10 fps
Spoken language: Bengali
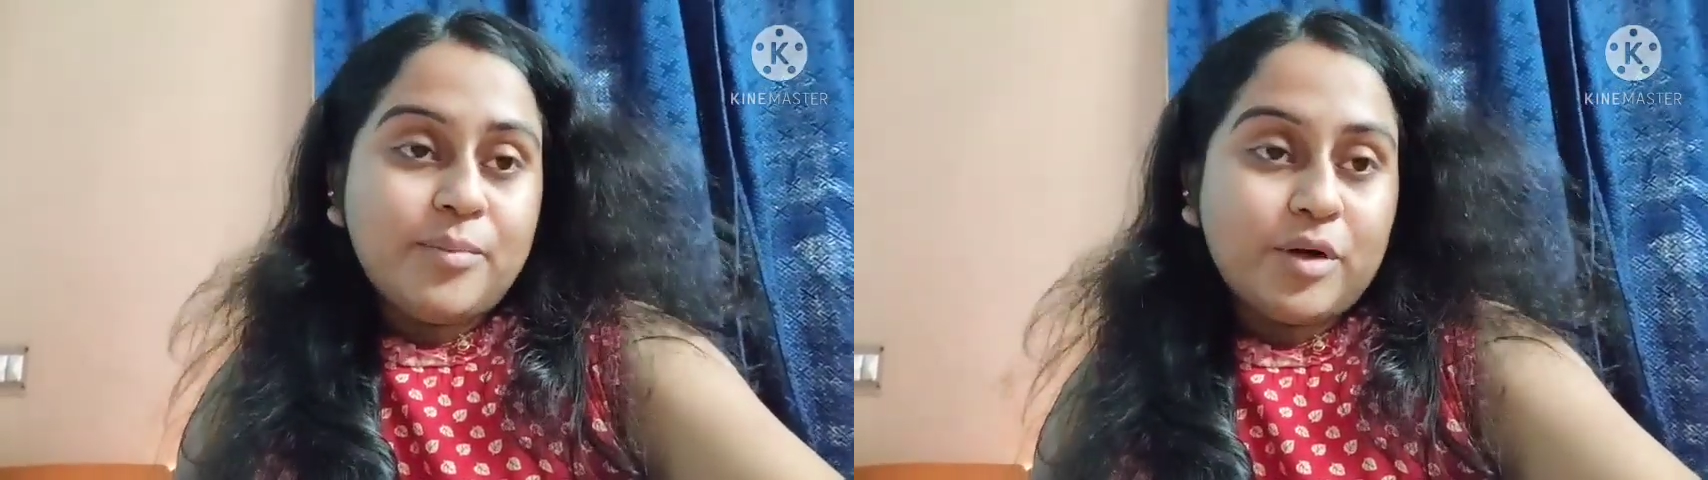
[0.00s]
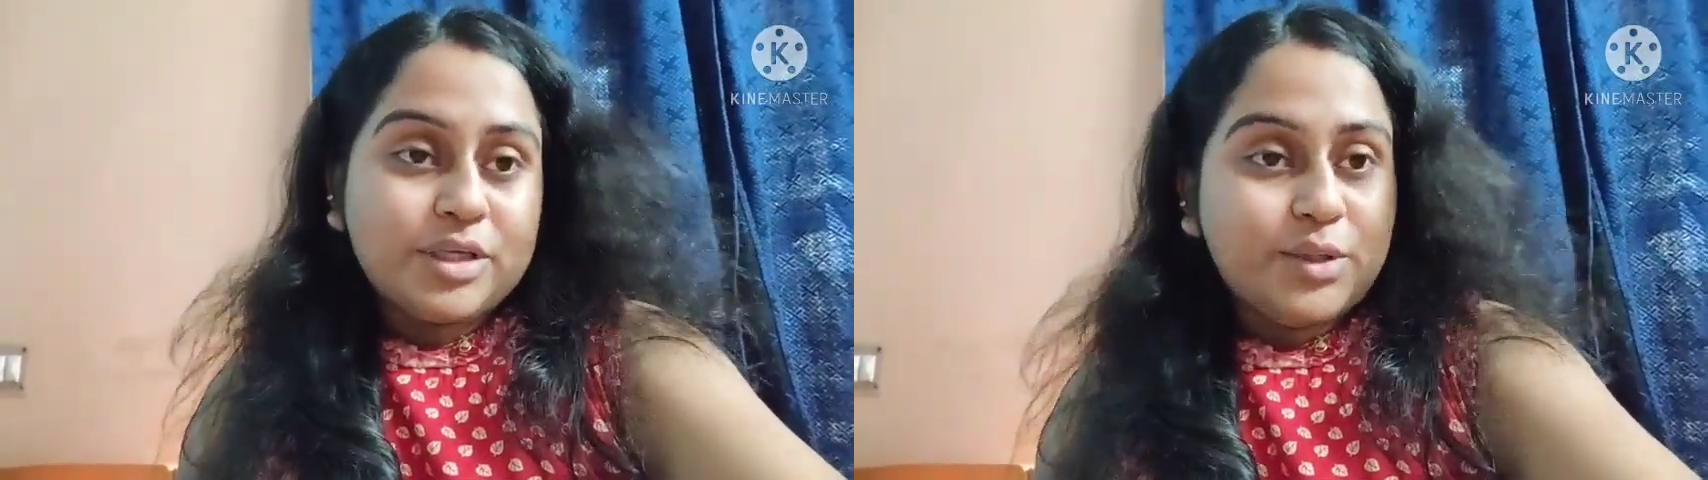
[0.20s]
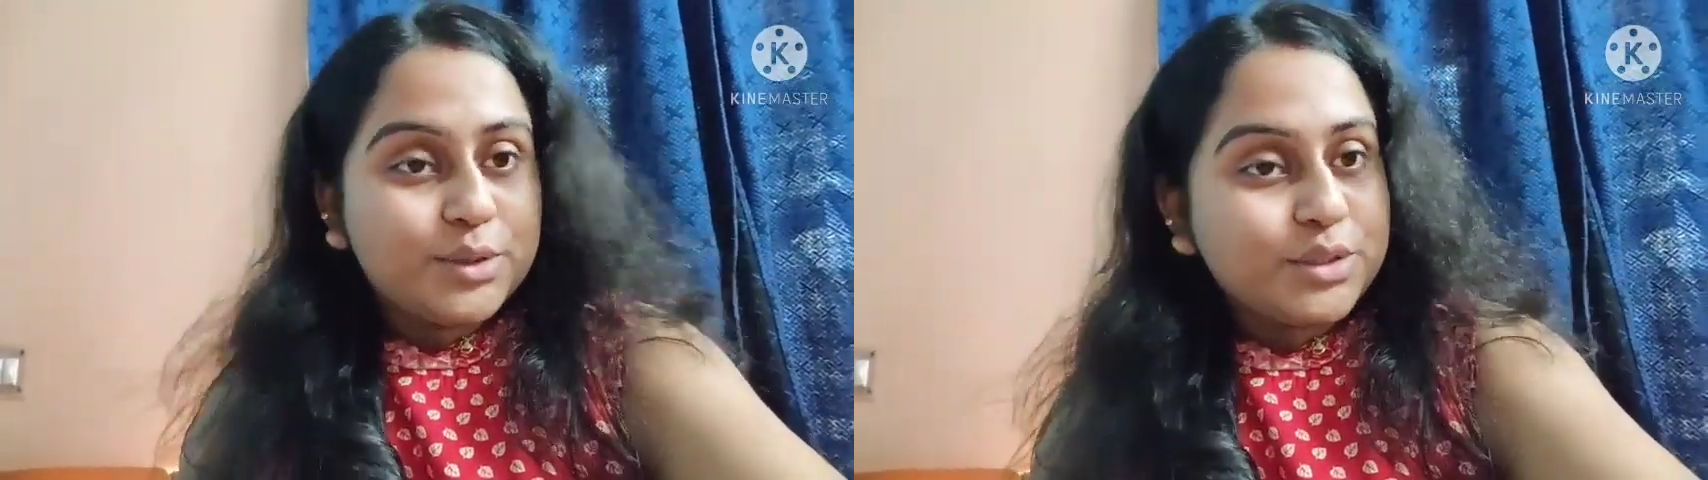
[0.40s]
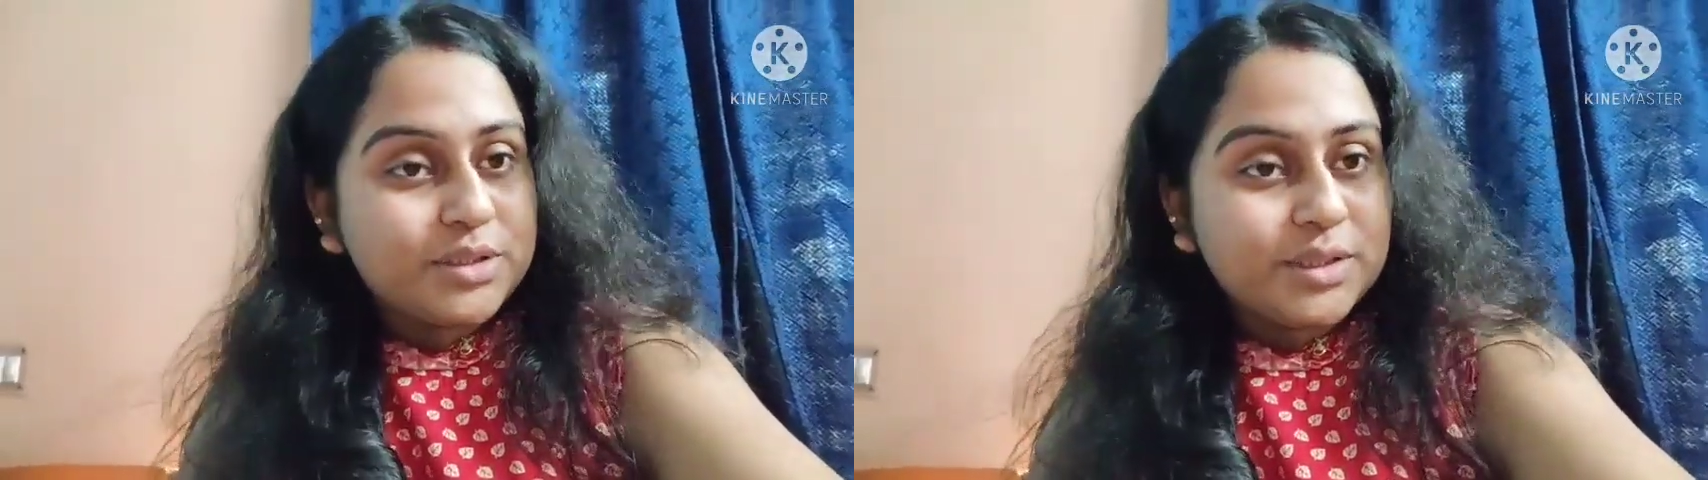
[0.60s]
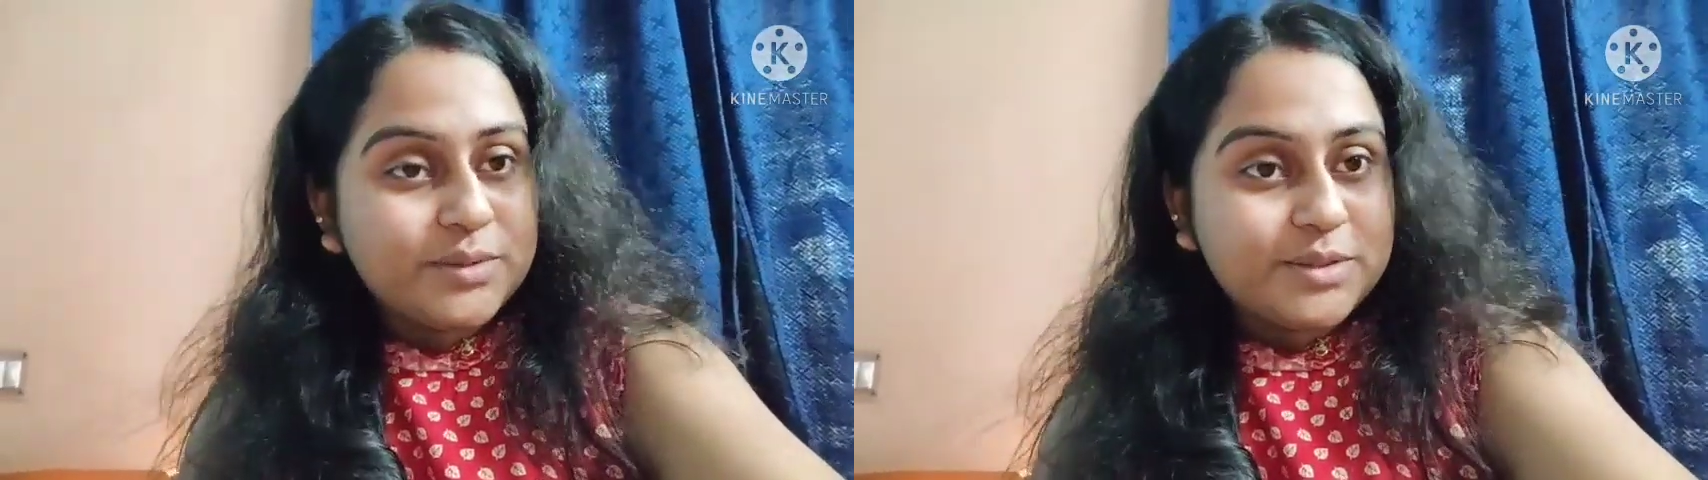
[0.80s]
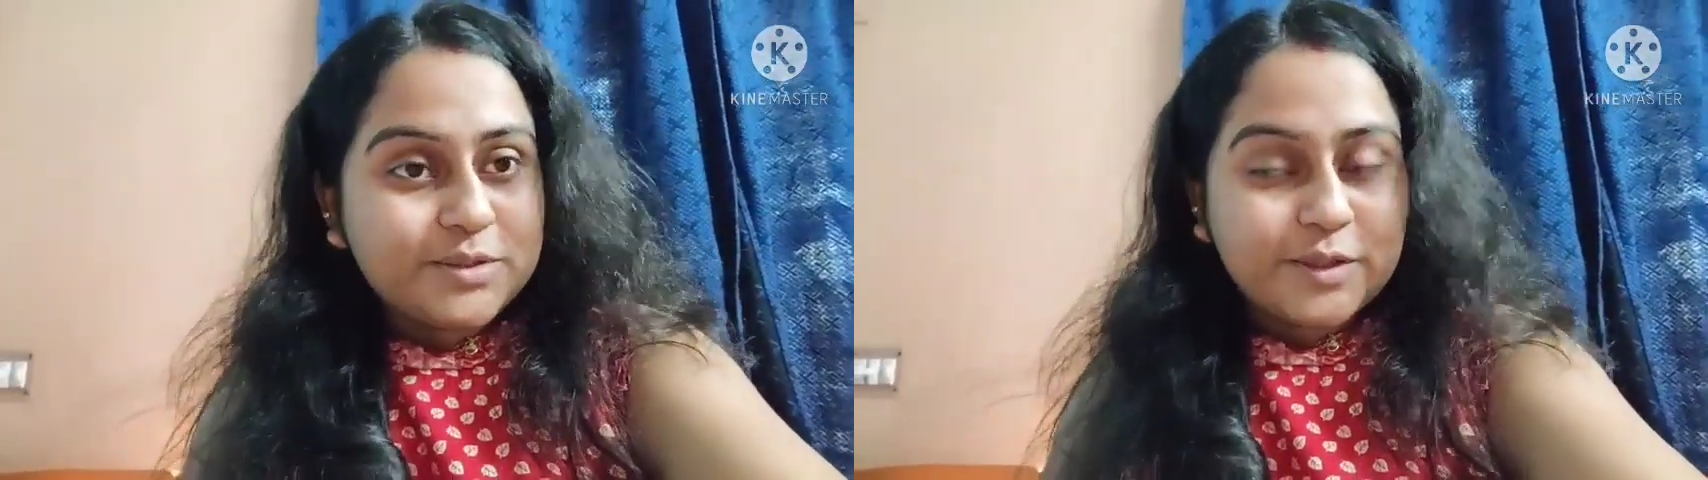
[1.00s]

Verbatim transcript: বডি লোশনও ইউজ